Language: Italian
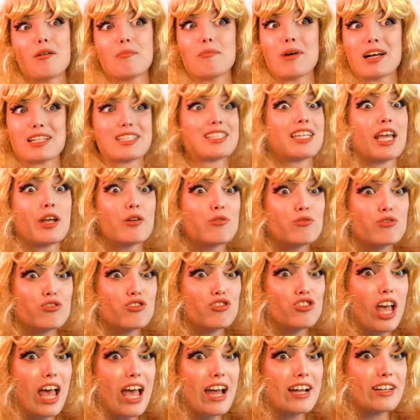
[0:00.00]
Ma sei un
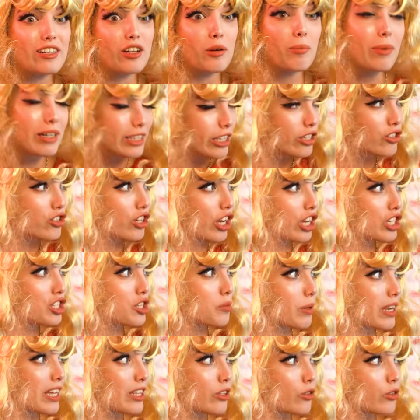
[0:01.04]
genio, ma dici che ci
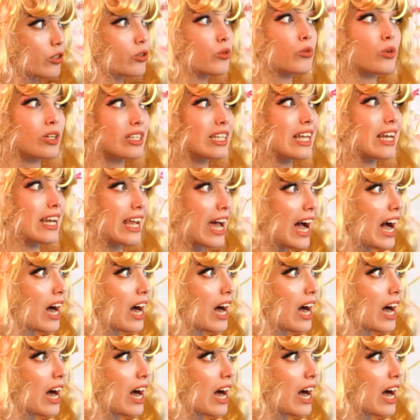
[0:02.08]
prendono in una delle